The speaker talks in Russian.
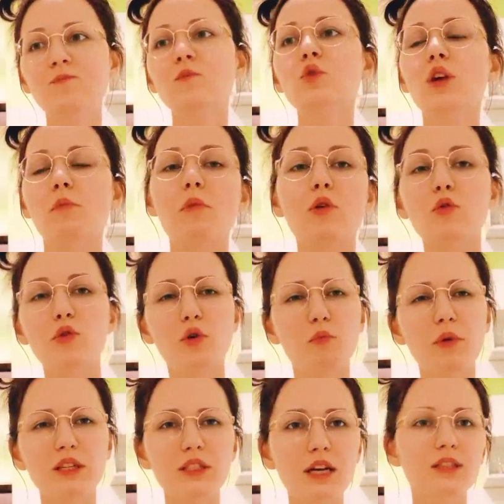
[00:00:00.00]
Ну, я могу ее
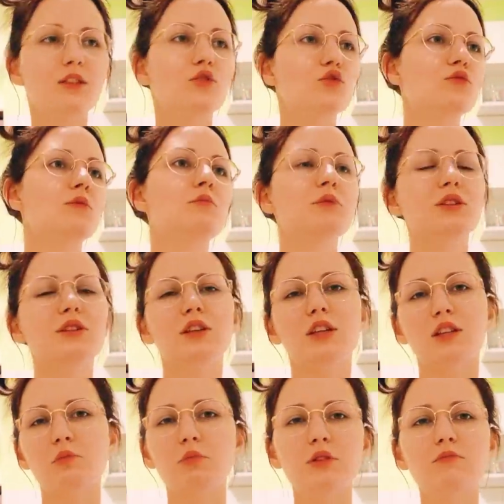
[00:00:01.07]
понять на тот момент, я
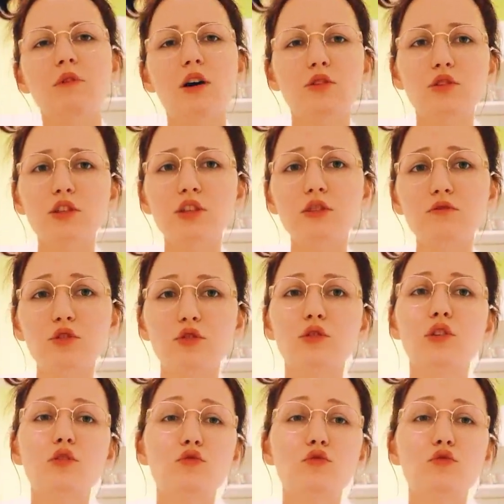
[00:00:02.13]
так понимаю. Она же все-таки